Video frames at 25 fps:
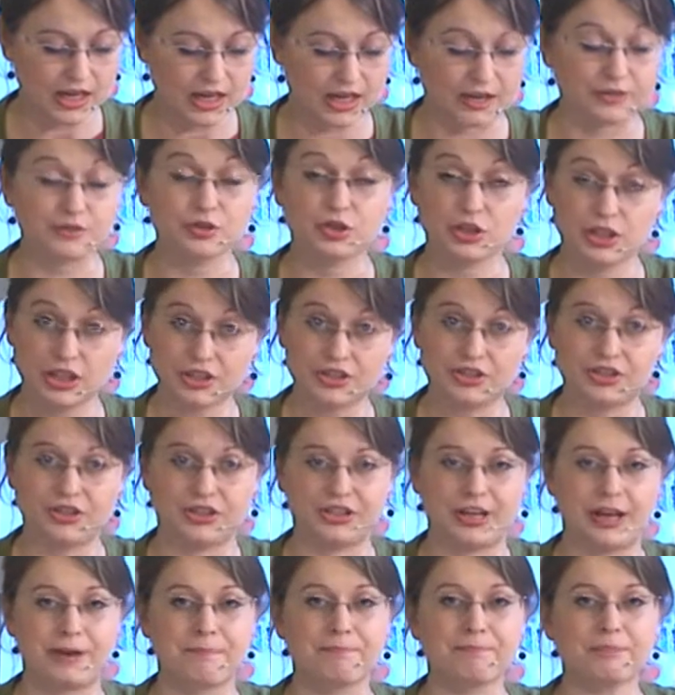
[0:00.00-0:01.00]
e, w
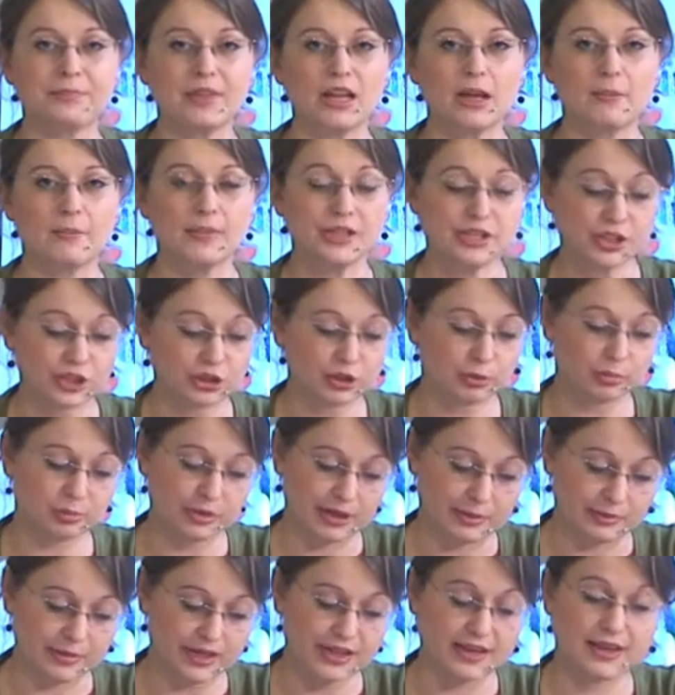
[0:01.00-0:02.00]
Szczecinie. Będzie to
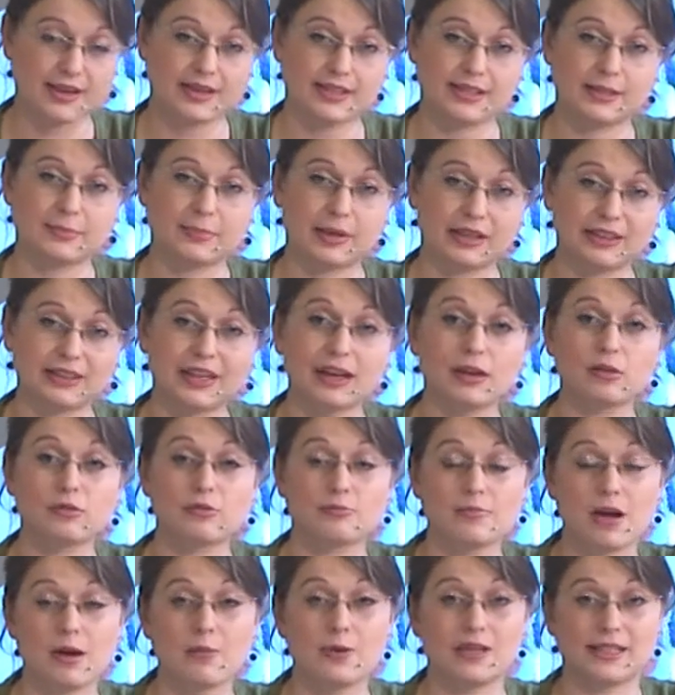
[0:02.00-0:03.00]
premiera
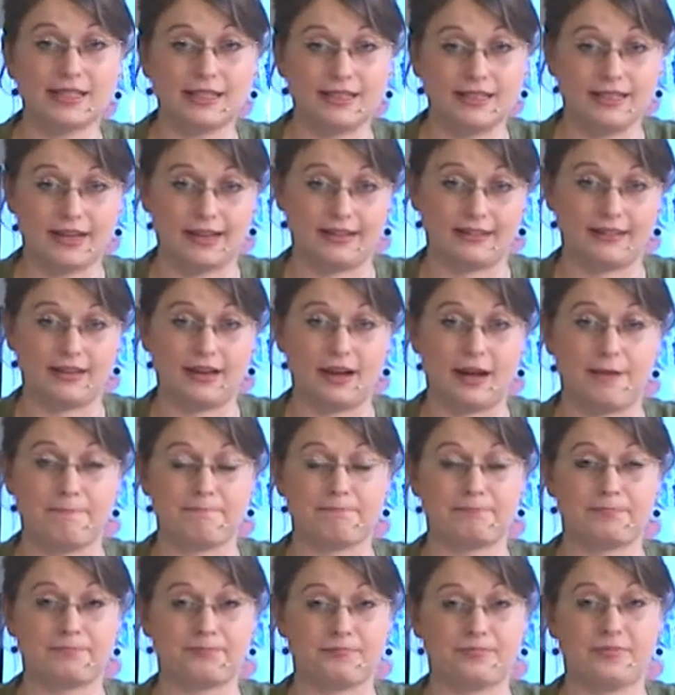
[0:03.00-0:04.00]
spektaklu Mała Syrenka.
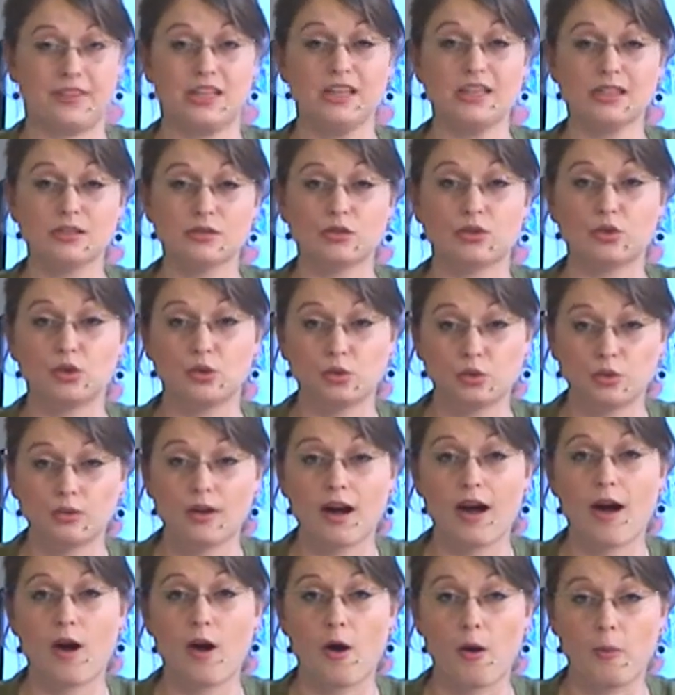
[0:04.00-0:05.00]
Mm, jest to
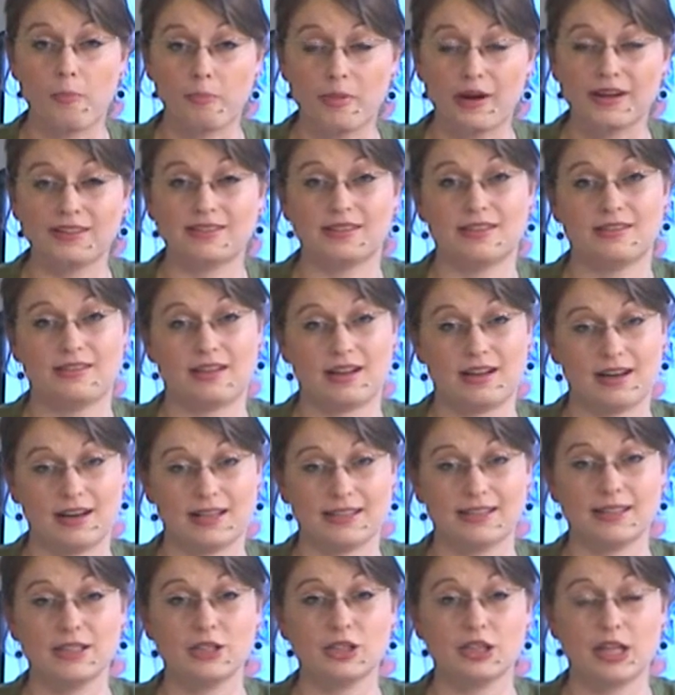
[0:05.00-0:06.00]
sztuka oparta na
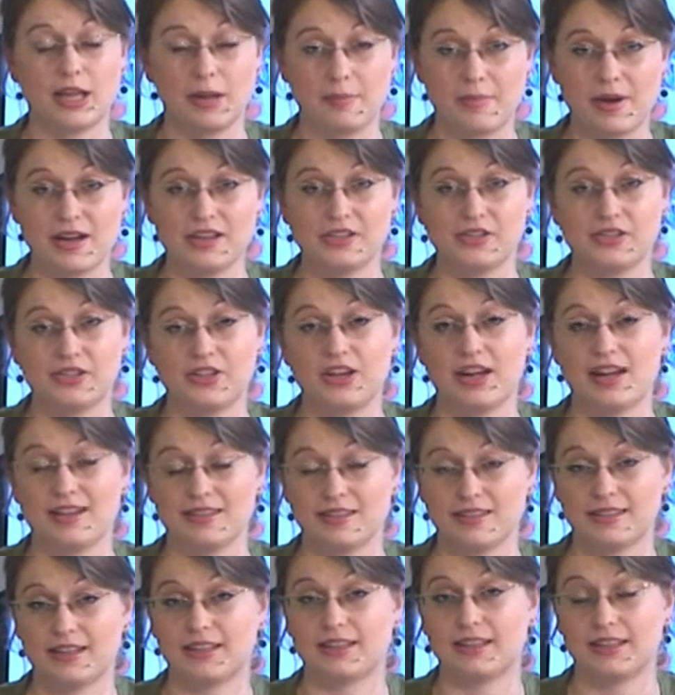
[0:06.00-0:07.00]
klasycznej baści
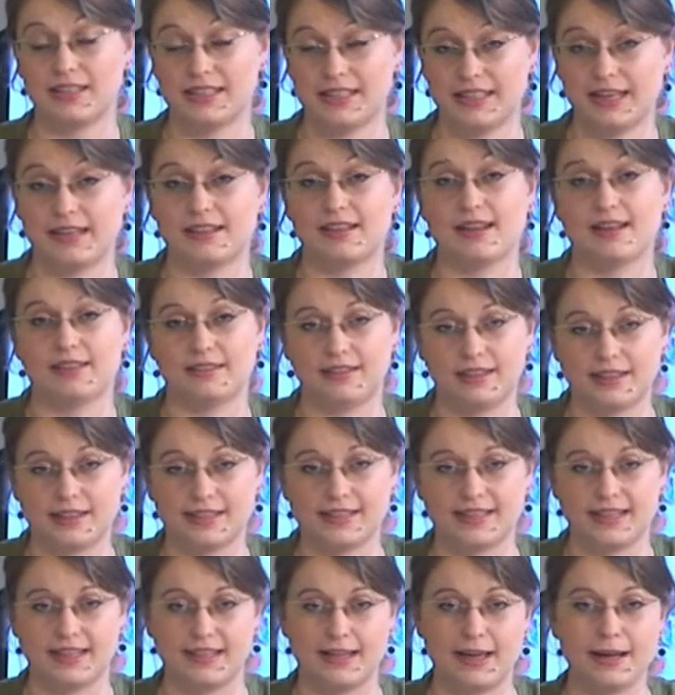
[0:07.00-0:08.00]
Hansa Christiana
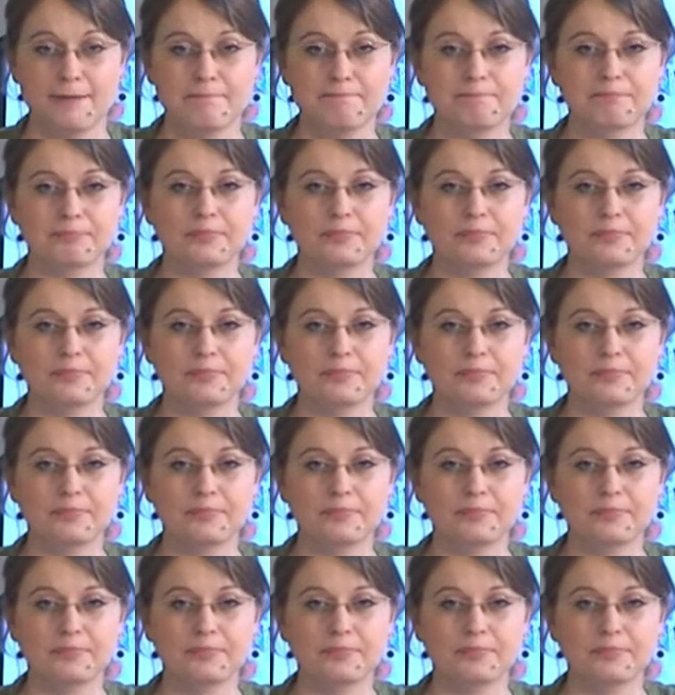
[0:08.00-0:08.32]
Andersena,